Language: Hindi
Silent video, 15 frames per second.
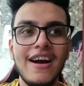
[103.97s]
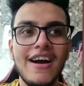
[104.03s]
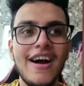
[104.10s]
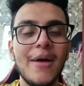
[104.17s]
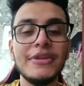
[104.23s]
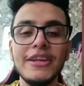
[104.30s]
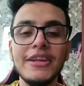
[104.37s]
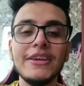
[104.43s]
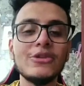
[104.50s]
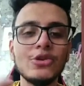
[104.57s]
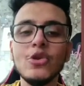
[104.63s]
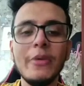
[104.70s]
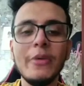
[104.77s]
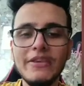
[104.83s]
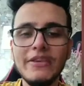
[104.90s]
अभी तक तो
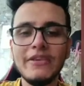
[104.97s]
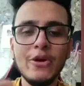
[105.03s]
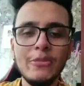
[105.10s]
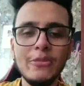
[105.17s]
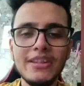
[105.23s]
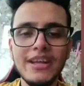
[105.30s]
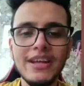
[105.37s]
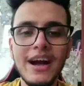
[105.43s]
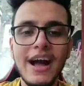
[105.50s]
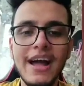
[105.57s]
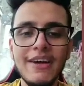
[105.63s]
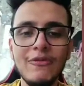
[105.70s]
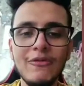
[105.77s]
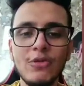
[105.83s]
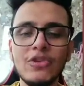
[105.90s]
जो मैंने वीडियो में
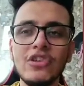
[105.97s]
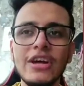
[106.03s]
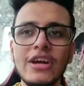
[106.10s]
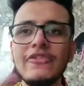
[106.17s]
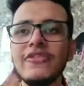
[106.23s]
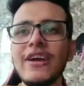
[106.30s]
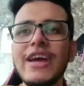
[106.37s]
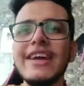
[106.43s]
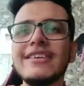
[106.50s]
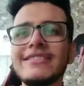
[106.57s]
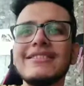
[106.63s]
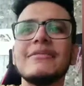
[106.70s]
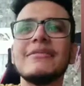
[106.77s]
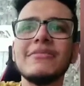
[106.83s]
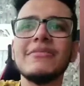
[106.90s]
दिखाया वो सिर्फ एक
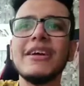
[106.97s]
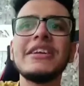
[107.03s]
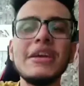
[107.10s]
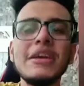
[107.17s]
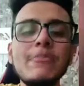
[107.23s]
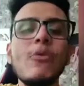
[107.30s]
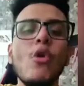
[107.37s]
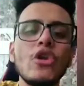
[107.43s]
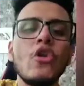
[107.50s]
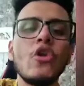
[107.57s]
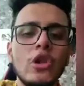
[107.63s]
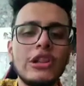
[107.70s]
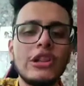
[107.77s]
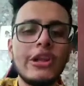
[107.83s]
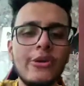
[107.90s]
इनकी पोल
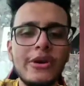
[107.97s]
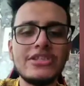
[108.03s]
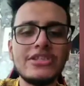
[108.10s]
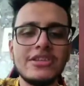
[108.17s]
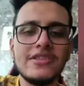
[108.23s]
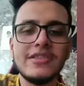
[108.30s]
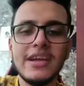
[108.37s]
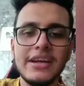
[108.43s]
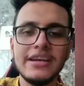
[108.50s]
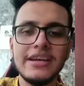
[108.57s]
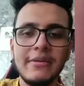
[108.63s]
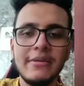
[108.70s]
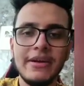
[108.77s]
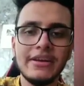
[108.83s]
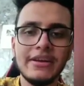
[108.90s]
खोलते हुए चीज दिखाई है
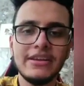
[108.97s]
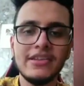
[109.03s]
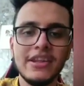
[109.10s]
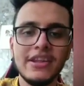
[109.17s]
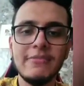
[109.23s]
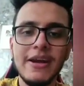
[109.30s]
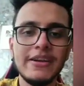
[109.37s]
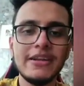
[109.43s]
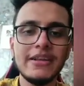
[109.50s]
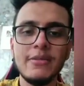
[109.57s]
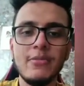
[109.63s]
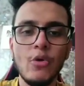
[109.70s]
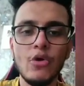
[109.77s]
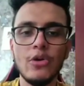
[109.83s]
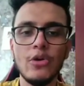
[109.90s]
मैंने कि सिर्फ मैं इनकी
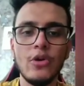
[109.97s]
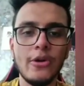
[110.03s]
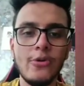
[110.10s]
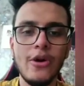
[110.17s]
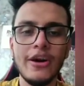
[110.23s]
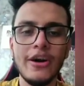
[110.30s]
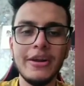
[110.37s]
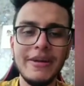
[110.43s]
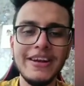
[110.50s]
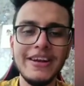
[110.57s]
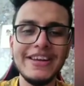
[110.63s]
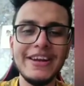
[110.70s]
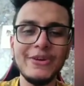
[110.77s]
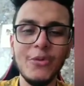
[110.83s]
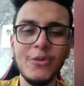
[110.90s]
पोल खोल रहा हूं अगर मैंने
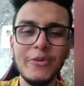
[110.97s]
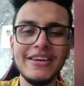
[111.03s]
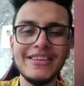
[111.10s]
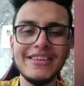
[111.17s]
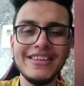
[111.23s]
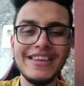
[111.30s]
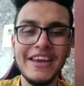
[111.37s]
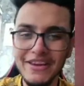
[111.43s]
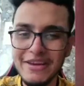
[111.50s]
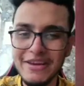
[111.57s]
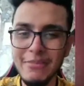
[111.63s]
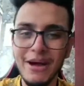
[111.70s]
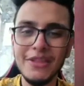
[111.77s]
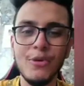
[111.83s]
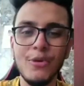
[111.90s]
ये टॉपिक ये वाली
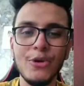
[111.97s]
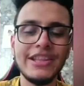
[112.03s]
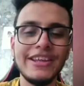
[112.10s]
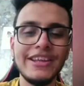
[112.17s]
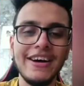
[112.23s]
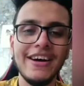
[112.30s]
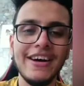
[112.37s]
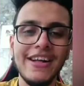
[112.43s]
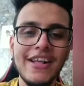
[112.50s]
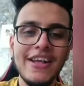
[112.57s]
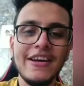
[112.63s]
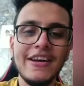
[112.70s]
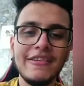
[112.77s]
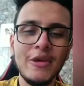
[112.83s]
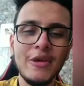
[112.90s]
बात बोल दी ना
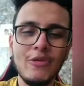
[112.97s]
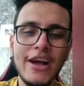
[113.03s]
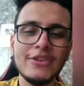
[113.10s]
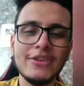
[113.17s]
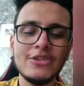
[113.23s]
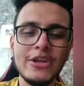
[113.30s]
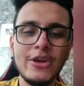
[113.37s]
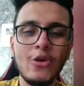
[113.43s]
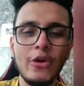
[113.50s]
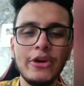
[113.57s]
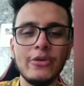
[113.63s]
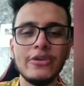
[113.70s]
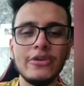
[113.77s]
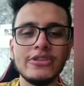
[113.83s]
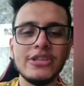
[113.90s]
फिर वो एक्चुअली
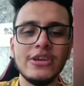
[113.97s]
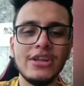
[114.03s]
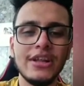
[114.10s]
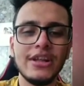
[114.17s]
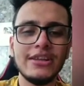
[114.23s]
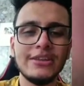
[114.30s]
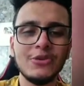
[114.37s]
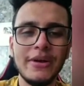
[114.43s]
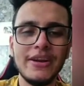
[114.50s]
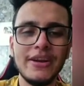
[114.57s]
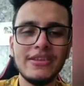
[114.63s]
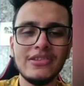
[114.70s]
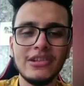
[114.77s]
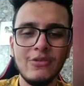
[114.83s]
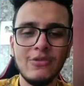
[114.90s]
कॉन्ट्रोवर्शियल हो जाता तो मैंने
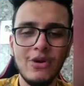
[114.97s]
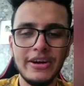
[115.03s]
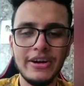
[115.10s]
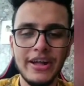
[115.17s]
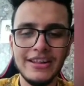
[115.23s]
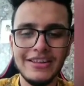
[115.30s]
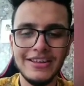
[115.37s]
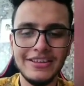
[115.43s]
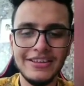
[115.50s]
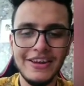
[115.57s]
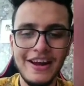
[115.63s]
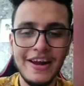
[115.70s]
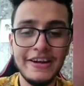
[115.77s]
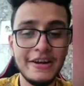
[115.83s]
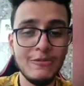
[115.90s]
इसलिए वो हटा दिया था
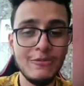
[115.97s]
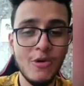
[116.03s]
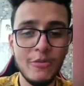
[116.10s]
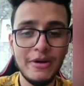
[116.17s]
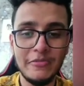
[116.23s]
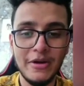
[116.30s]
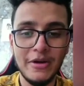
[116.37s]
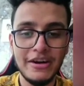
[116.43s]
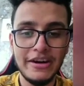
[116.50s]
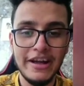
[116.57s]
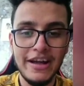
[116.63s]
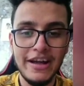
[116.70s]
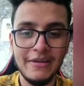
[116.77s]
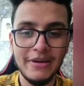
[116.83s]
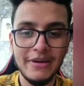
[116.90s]
एंड मोमेंट पर
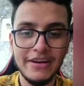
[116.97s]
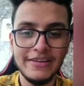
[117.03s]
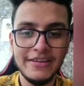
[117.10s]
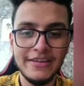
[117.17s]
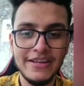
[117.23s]
हटाया मैंने